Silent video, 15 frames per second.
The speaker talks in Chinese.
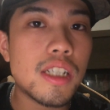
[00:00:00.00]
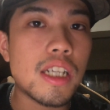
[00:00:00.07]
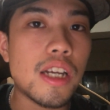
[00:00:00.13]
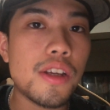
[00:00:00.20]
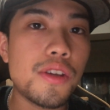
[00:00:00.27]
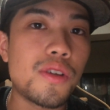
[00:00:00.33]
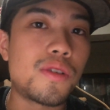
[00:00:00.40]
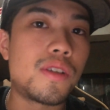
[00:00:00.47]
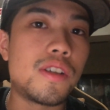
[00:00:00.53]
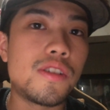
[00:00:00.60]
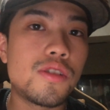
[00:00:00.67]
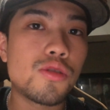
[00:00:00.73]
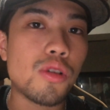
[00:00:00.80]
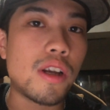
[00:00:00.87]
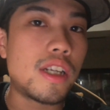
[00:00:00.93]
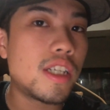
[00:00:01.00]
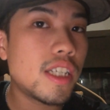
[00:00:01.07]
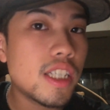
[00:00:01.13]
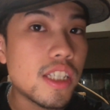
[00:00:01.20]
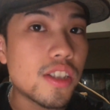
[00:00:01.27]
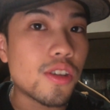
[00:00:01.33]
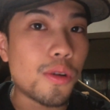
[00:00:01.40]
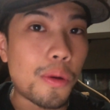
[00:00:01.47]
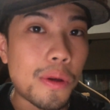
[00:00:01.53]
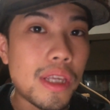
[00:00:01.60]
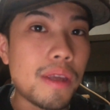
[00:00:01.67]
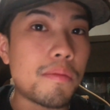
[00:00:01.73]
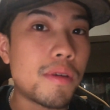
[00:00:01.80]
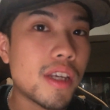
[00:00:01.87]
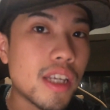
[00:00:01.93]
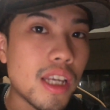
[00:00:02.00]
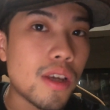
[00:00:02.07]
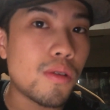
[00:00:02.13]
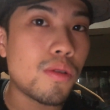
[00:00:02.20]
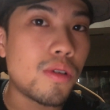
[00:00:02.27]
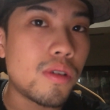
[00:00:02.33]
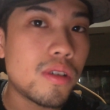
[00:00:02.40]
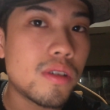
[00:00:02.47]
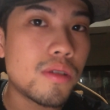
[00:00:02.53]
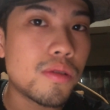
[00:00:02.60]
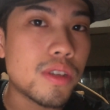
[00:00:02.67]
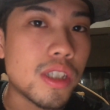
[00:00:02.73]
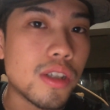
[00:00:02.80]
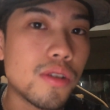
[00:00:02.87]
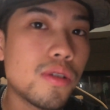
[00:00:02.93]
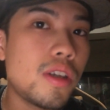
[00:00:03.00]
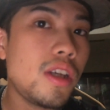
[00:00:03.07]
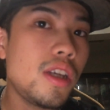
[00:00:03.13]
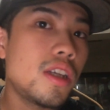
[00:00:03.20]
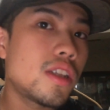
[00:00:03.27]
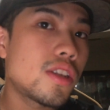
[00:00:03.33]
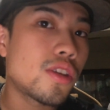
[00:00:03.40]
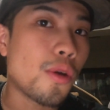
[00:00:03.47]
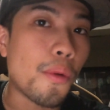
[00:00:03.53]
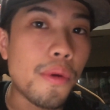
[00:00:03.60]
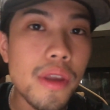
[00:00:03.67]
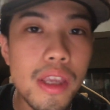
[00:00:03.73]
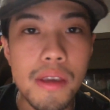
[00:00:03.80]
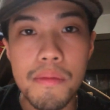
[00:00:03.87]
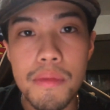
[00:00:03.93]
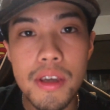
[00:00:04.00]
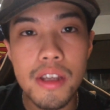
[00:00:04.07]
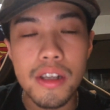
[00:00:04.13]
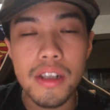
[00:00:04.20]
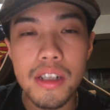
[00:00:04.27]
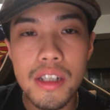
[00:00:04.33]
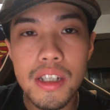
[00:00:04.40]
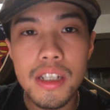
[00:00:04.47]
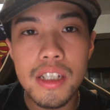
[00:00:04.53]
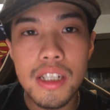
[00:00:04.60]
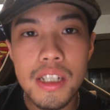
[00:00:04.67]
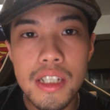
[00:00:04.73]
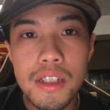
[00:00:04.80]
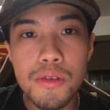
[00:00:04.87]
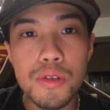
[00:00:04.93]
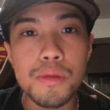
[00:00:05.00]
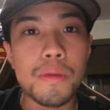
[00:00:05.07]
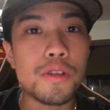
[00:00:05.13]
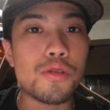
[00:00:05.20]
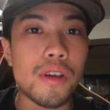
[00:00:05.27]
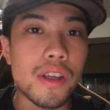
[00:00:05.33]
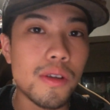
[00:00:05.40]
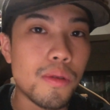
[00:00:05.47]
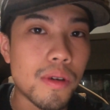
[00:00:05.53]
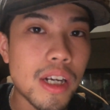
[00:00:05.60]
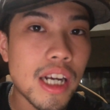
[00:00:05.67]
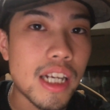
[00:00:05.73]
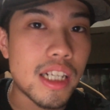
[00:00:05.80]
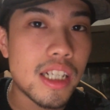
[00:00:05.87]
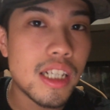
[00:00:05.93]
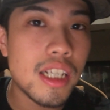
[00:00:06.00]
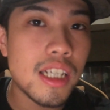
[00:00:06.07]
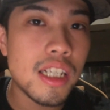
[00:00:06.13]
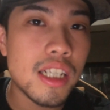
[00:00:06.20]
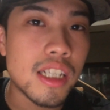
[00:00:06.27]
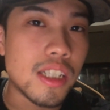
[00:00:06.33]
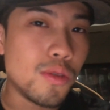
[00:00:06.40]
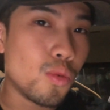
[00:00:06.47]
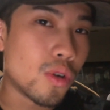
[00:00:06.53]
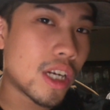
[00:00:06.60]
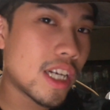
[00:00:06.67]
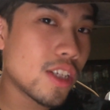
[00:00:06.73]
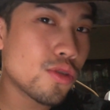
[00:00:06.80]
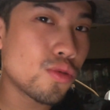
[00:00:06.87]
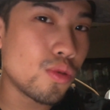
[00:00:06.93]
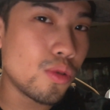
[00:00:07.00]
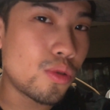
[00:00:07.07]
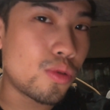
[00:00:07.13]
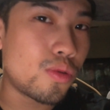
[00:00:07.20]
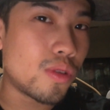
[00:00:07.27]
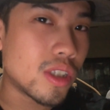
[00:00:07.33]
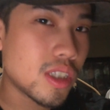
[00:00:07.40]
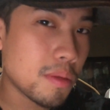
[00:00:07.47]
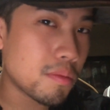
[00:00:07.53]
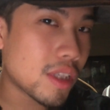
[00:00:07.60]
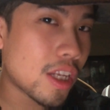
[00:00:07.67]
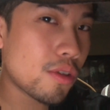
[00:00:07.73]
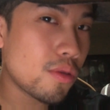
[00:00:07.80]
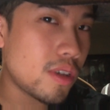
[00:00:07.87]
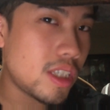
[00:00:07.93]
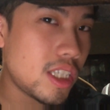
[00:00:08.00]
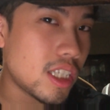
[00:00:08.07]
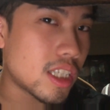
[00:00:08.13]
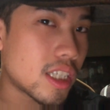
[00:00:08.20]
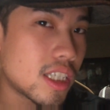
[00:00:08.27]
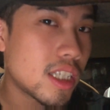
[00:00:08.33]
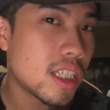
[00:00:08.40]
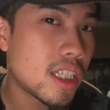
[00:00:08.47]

刚刚有人传了一个抖音影片给我，我想说，抖音影片为什么要传给我看？可是我看那缩图好像不太对劲，